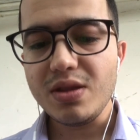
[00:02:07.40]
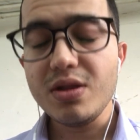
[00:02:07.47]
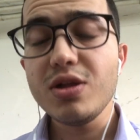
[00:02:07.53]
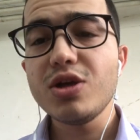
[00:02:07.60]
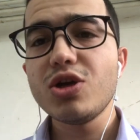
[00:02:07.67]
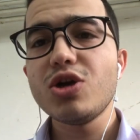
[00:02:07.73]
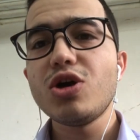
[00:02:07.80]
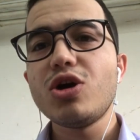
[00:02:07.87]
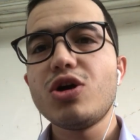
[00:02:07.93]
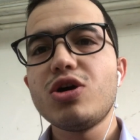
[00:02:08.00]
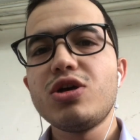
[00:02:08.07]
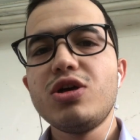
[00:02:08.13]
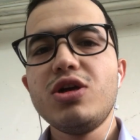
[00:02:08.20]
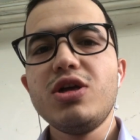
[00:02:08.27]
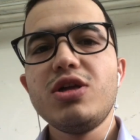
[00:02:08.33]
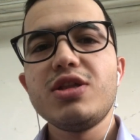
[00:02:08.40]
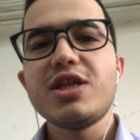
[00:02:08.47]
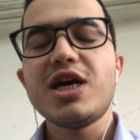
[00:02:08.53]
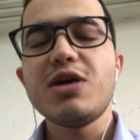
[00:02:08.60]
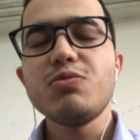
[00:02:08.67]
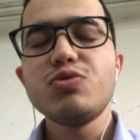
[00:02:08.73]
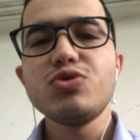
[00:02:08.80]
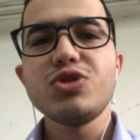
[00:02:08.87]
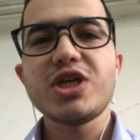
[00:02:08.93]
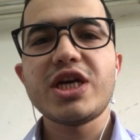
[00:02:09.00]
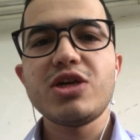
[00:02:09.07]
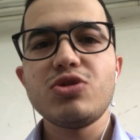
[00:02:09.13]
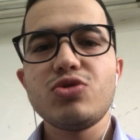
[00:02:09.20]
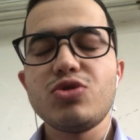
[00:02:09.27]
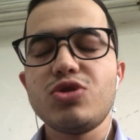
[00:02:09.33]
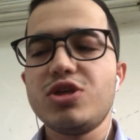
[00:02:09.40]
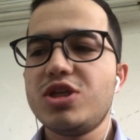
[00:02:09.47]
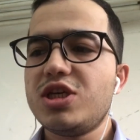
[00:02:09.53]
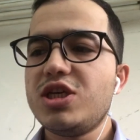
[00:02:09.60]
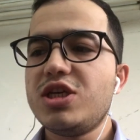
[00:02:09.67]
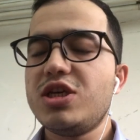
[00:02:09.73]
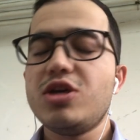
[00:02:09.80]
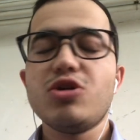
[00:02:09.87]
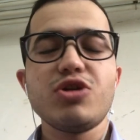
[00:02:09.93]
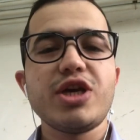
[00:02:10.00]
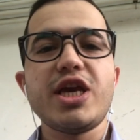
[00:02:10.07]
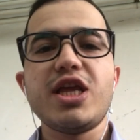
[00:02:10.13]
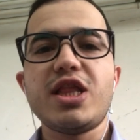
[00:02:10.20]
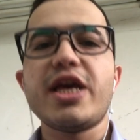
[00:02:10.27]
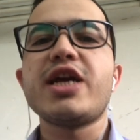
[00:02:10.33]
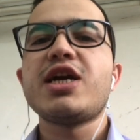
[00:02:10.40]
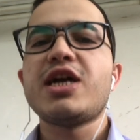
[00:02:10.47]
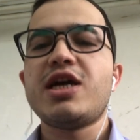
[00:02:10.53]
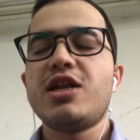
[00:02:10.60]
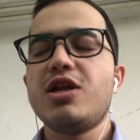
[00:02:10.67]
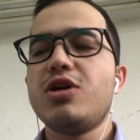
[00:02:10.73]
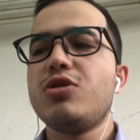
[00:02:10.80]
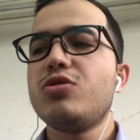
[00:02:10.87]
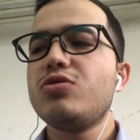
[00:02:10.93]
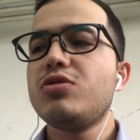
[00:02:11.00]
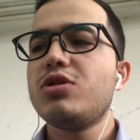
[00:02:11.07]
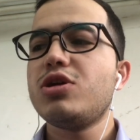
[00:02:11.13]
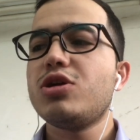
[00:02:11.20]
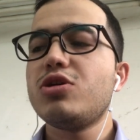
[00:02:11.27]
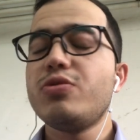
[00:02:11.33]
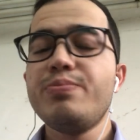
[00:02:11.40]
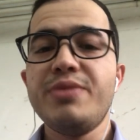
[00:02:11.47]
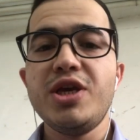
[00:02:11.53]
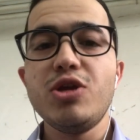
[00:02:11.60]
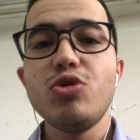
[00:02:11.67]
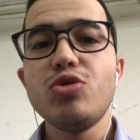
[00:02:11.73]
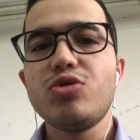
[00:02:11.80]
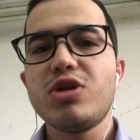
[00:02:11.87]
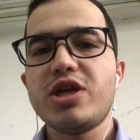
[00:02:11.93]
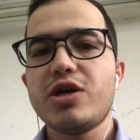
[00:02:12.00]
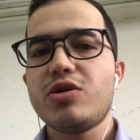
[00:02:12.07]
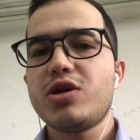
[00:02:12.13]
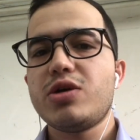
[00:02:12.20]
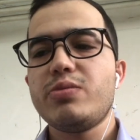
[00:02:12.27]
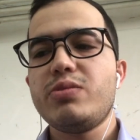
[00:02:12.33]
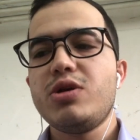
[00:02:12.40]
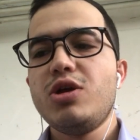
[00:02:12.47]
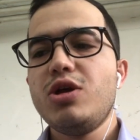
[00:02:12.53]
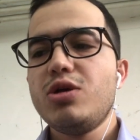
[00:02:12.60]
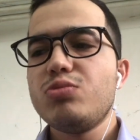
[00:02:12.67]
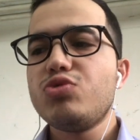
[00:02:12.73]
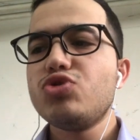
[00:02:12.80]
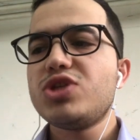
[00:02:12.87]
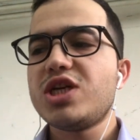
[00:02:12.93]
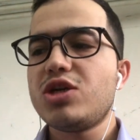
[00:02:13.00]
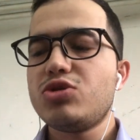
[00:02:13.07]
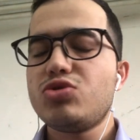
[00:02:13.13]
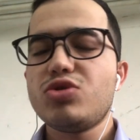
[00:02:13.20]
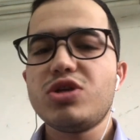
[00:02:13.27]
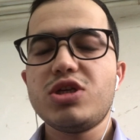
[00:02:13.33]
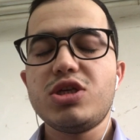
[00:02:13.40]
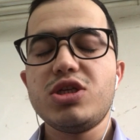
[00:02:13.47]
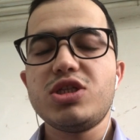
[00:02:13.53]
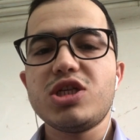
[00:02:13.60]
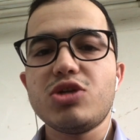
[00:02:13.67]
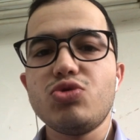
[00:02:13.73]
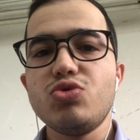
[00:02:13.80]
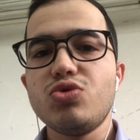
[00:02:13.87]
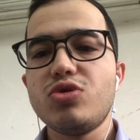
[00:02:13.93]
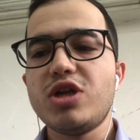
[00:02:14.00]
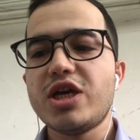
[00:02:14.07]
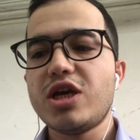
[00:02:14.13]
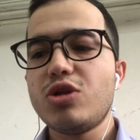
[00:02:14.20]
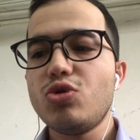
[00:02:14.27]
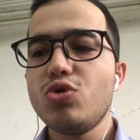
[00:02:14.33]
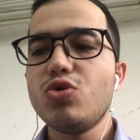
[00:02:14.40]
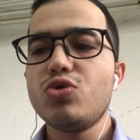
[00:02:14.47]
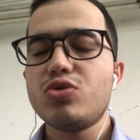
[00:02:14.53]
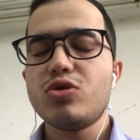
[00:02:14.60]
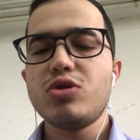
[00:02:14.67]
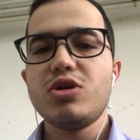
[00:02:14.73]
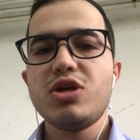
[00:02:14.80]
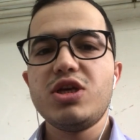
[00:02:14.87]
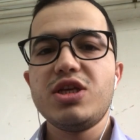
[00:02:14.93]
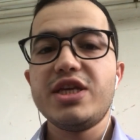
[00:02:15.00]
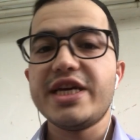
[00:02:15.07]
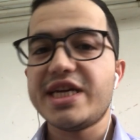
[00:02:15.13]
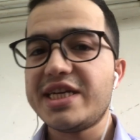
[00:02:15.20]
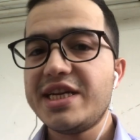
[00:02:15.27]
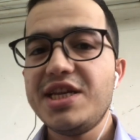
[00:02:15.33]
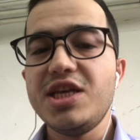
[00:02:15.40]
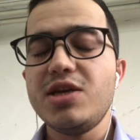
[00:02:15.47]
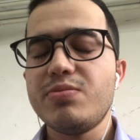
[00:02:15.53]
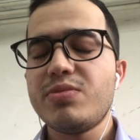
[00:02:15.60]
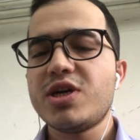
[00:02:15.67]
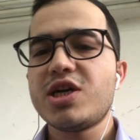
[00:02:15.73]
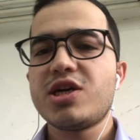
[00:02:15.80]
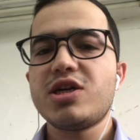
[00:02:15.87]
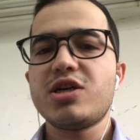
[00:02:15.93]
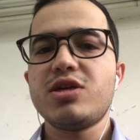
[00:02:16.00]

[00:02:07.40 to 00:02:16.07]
แล้วก็ถ้าผู้ชายตุรกีโอเคแต่งงานแล้วแล้วก็มีลูกแล้วครับผู้ชายตุรกีจะดูแลลูกอย่างดีมาก